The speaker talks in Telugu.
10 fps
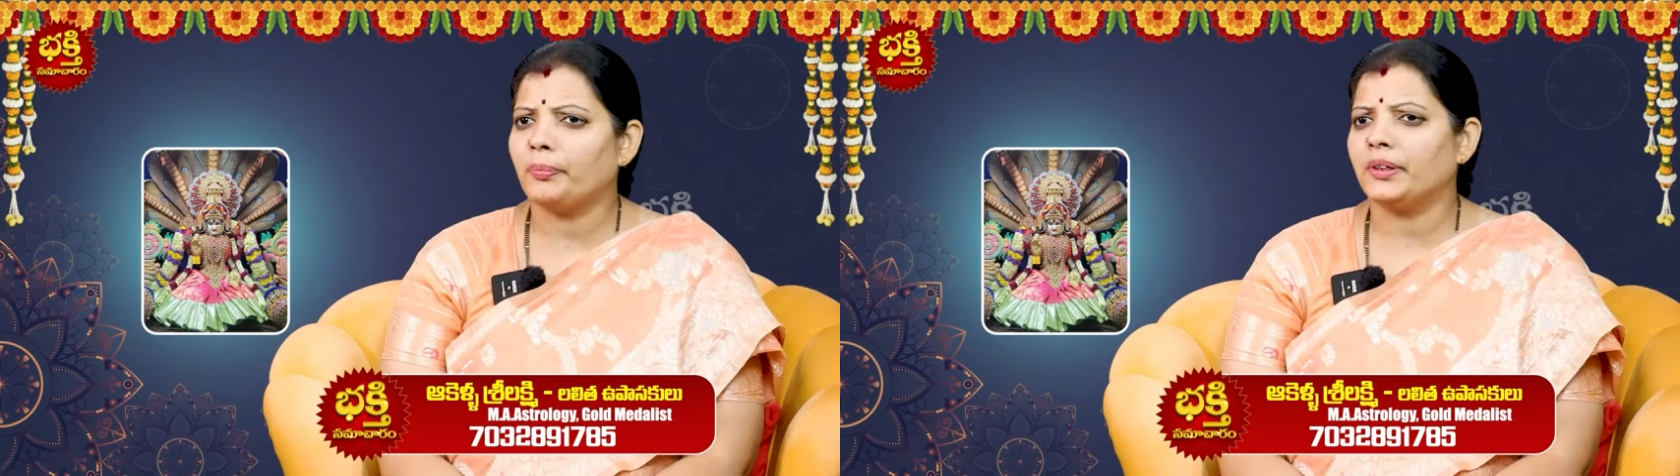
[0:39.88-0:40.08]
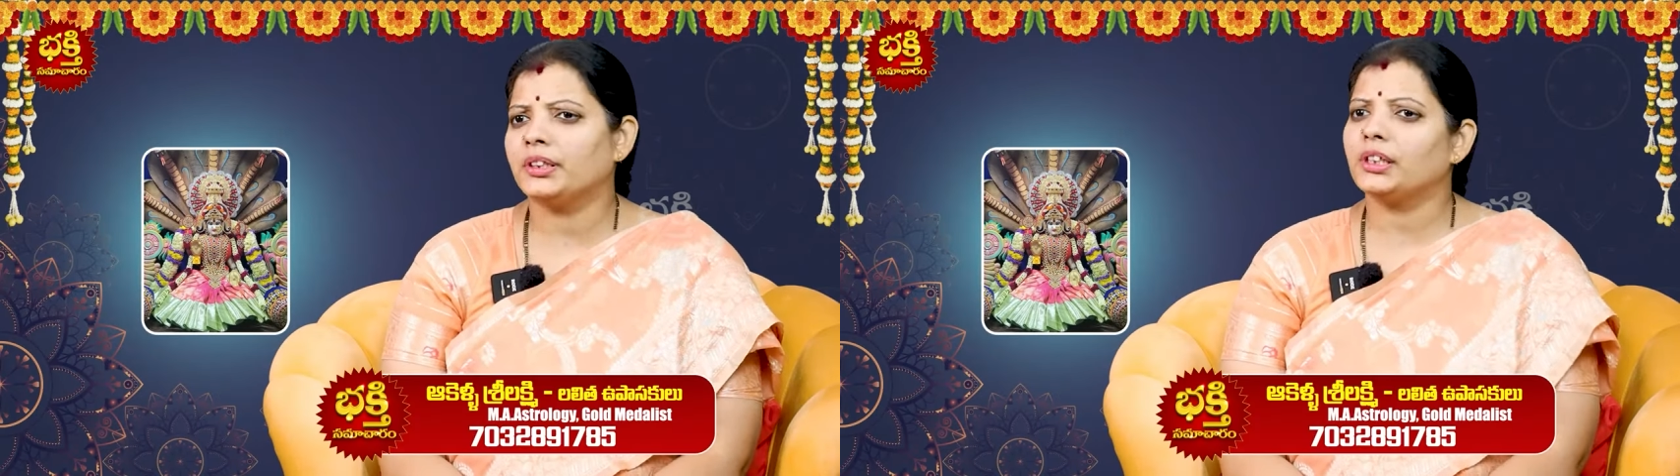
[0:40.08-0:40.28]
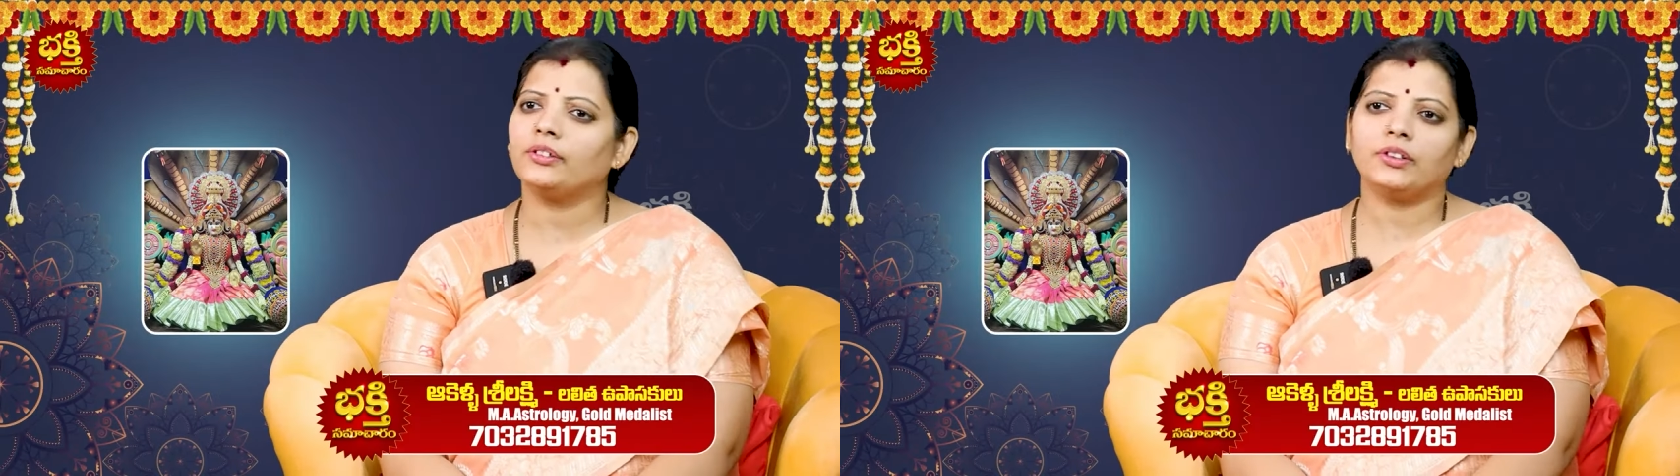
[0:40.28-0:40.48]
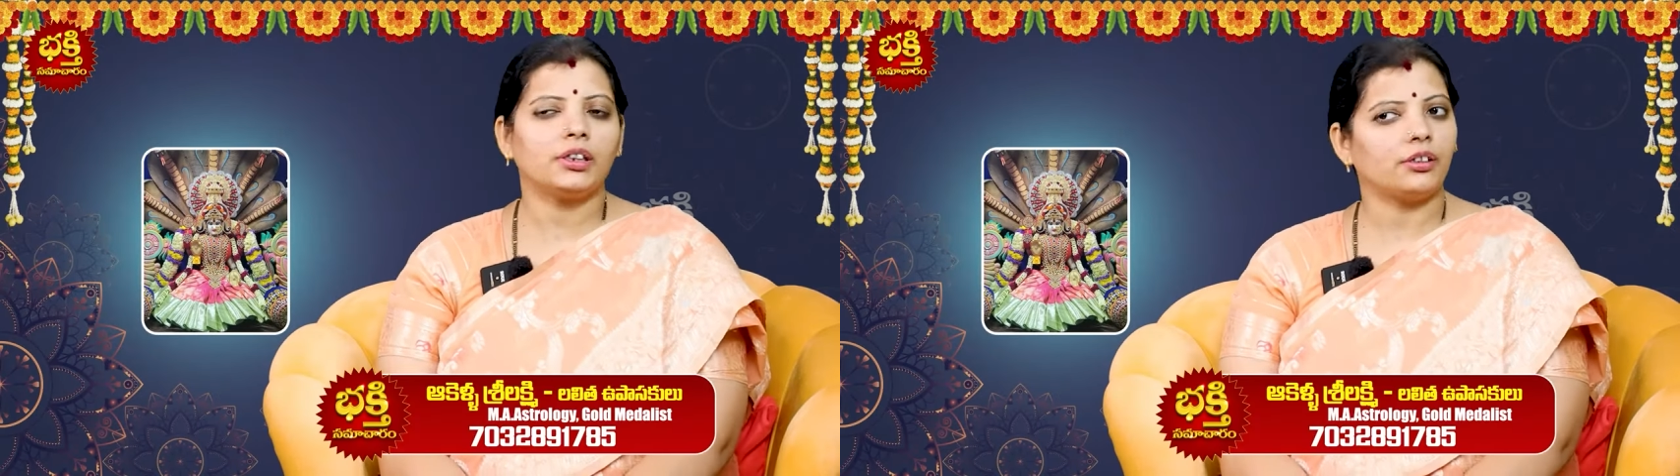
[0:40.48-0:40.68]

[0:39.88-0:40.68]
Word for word: తప్పు అయితే ఏమీ